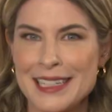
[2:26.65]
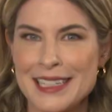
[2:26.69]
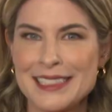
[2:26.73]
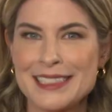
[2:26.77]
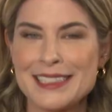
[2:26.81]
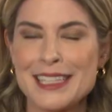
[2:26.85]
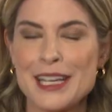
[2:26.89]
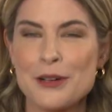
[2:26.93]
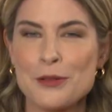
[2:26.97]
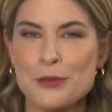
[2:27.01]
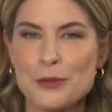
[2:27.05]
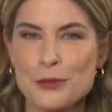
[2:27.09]

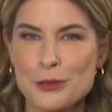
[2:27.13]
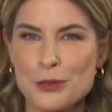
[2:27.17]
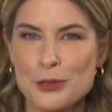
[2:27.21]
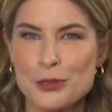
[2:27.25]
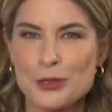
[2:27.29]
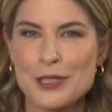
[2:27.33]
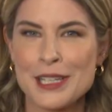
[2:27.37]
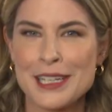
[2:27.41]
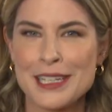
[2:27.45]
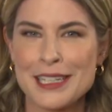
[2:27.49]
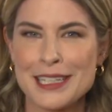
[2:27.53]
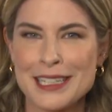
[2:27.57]
Esse é um
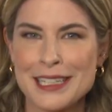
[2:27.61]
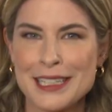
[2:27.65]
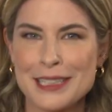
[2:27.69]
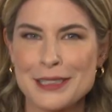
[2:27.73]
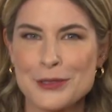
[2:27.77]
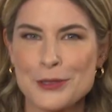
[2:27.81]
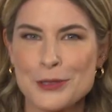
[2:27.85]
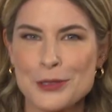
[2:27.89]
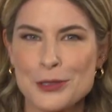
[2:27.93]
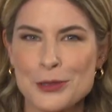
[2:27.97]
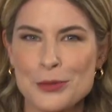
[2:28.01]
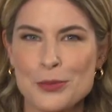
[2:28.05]
dos
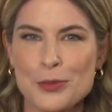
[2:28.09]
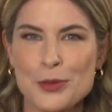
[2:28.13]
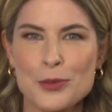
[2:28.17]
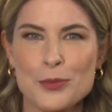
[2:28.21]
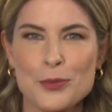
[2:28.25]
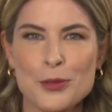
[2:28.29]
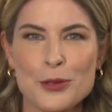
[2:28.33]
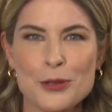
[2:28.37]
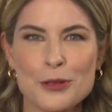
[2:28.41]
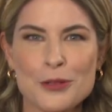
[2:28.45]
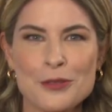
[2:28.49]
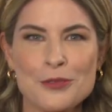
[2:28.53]
segredos para
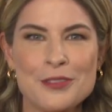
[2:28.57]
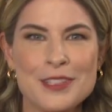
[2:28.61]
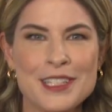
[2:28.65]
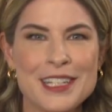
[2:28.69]
o bolo